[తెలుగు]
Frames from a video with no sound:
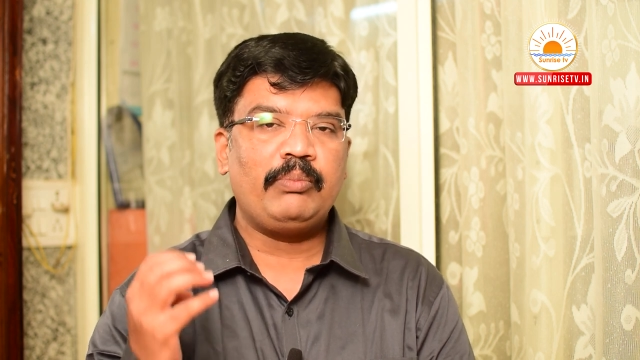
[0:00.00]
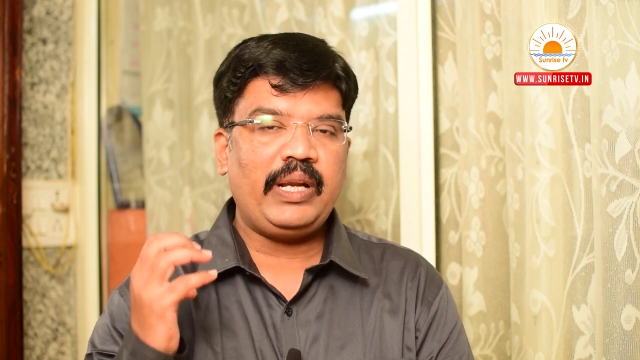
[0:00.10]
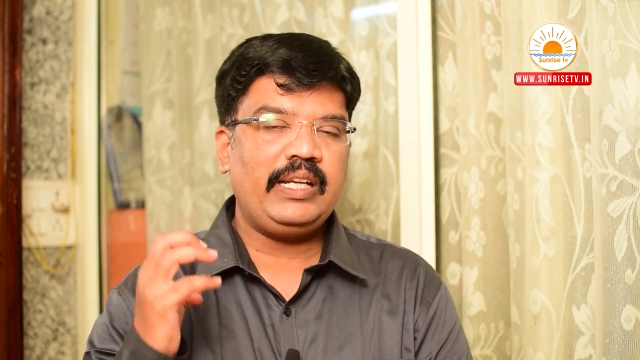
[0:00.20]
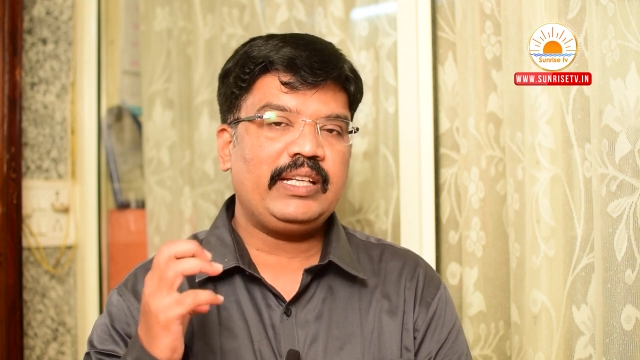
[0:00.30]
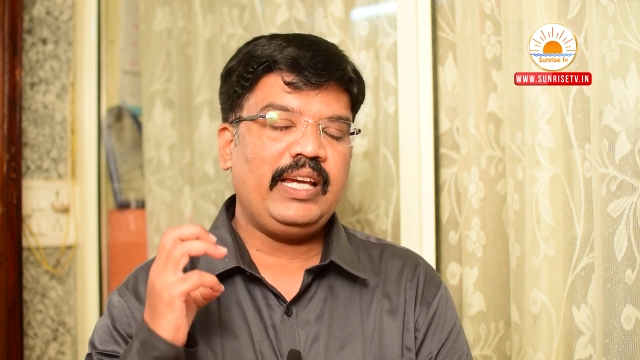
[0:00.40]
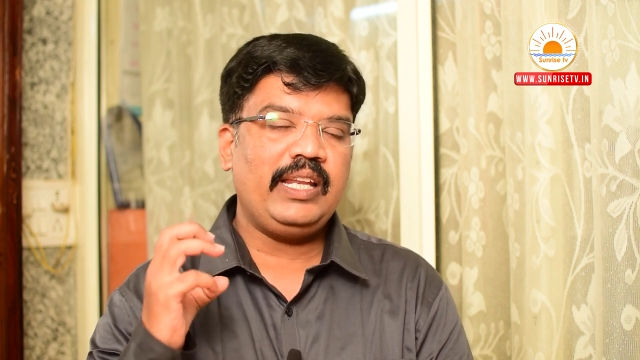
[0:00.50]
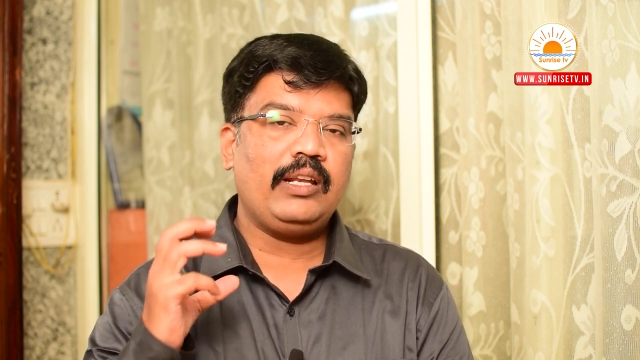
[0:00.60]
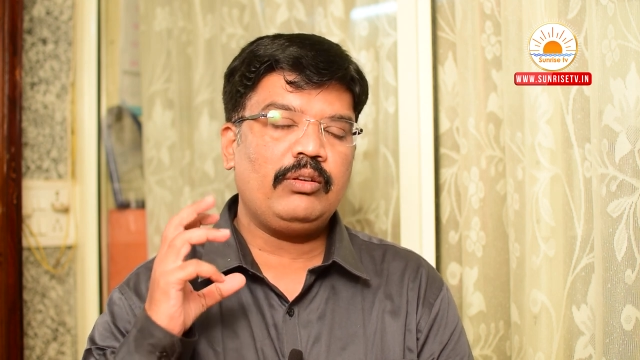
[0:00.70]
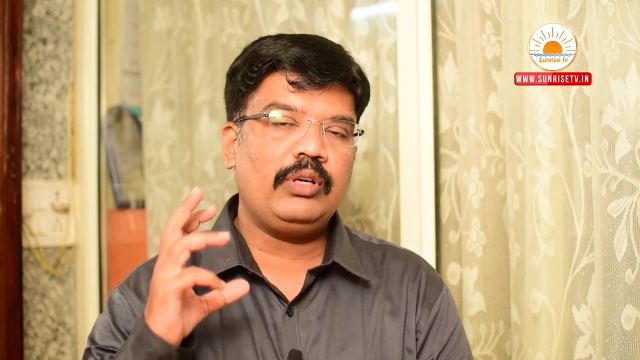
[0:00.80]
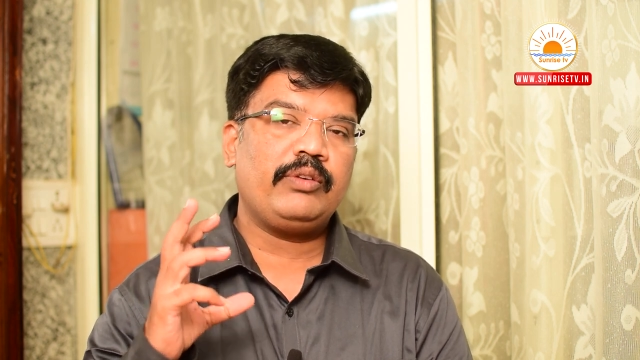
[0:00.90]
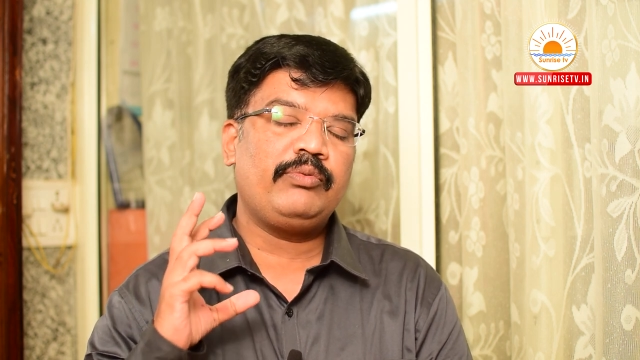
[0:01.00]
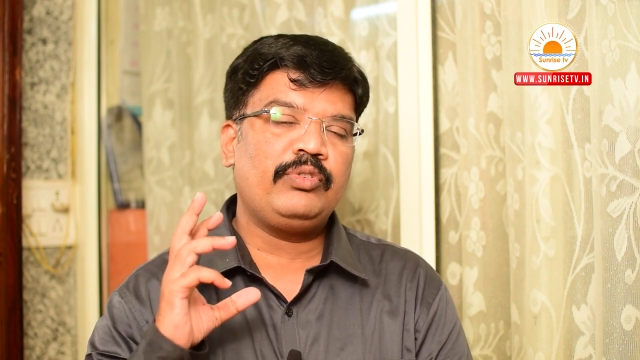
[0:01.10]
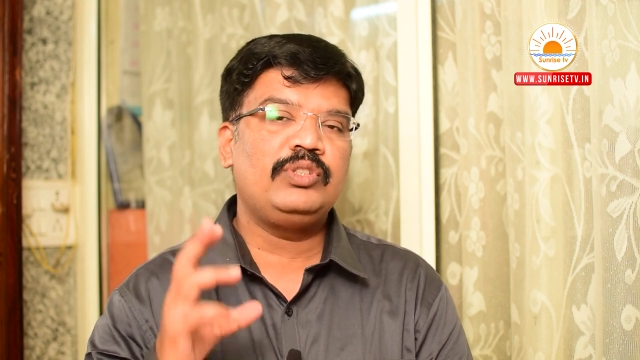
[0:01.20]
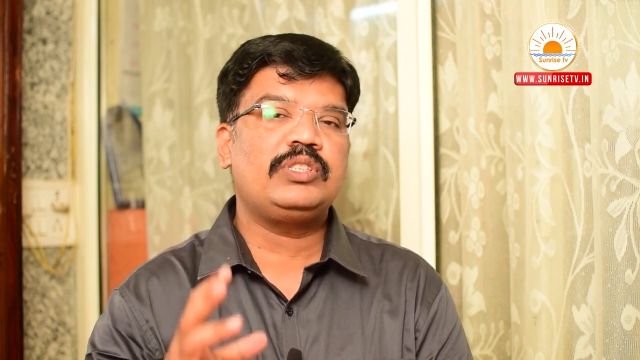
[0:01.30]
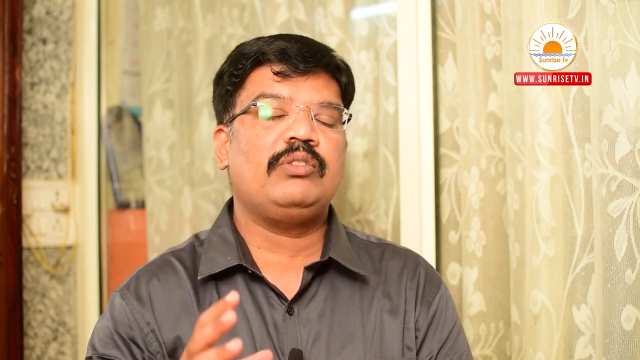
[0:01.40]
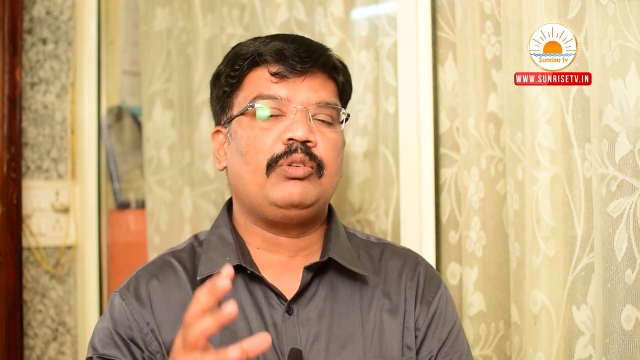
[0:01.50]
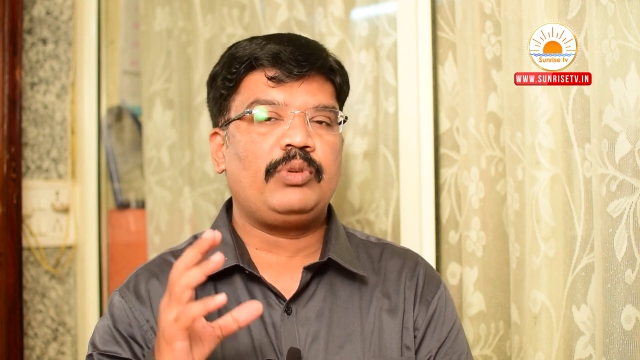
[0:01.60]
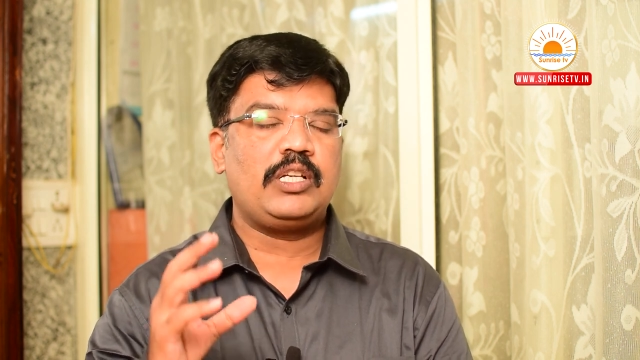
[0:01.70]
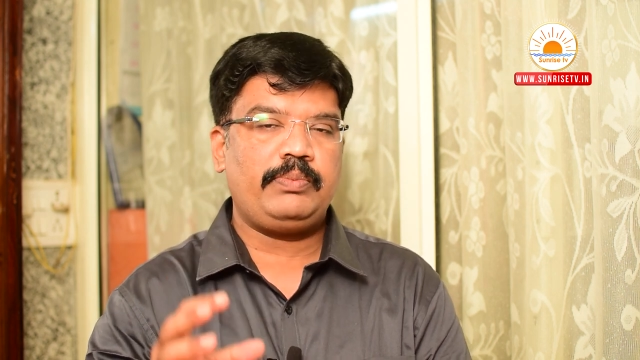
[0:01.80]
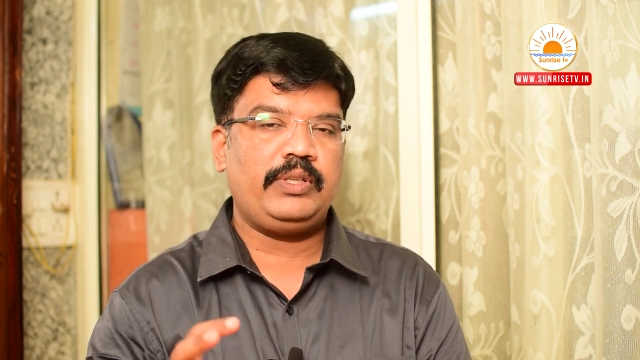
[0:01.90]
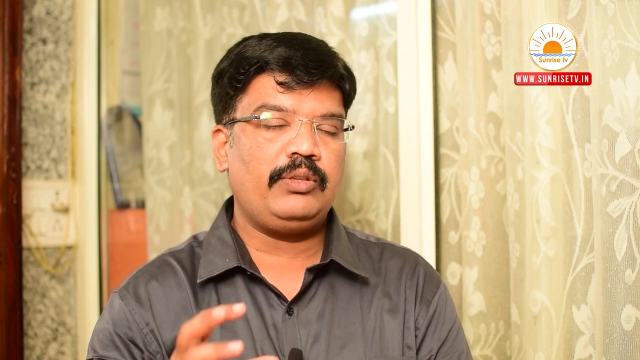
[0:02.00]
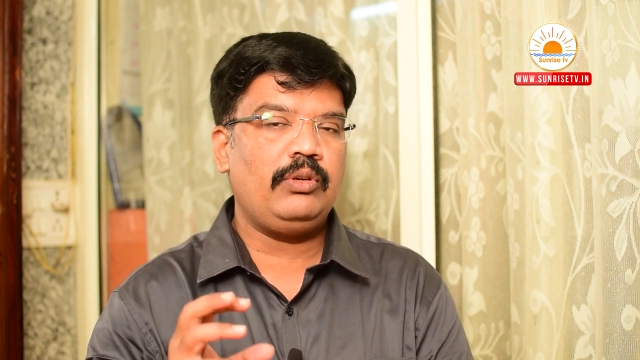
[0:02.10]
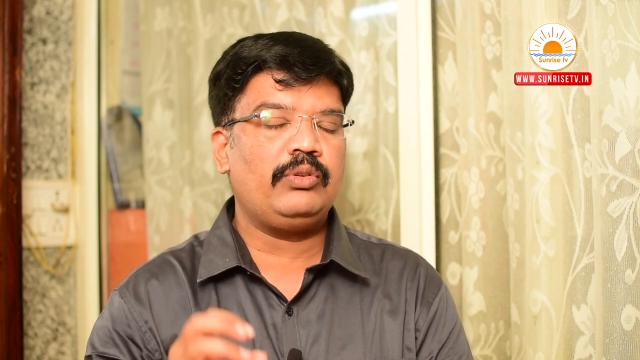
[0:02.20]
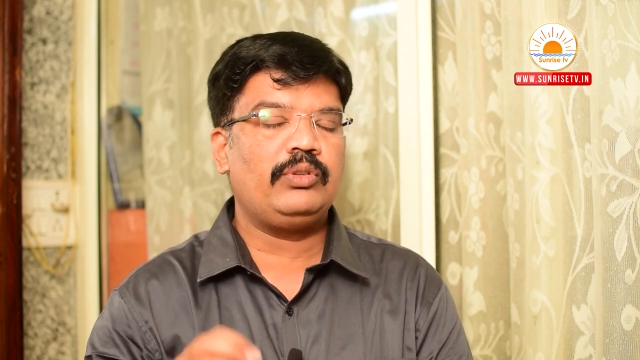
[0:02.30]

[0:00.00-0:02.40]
బ్రైట్ కెరియర్ ఒక ఫ్యూచర్ ఒక ప్రాస్పెక్టివ్లో